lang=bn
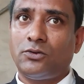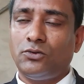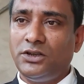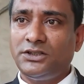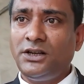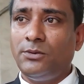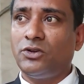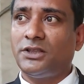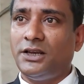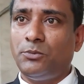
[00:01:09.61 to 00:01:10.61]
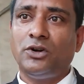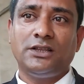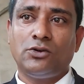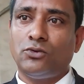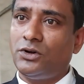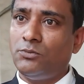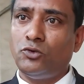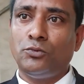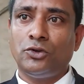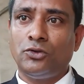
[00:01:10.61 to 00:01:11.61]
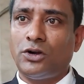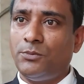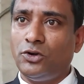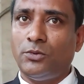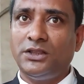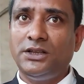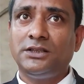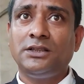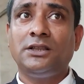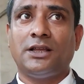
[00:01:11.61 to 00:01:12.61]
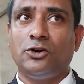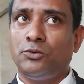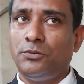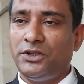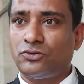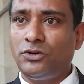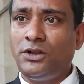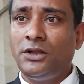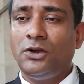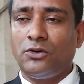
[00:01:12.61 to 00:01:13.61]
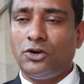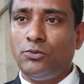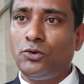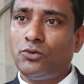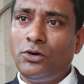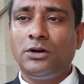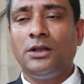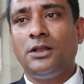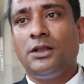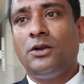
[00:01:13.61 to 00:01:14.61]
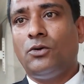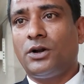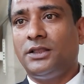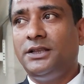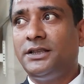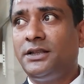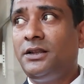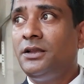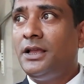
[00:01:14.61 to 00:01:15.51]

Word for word: করেছেন এবং তার রিপোর্ট আজকে কোর্টে বন্ধ খামে জমা দিয়েছেন তার উপর বেস করে অনারেবল কোর্ট অর্ডার দিয়েছেন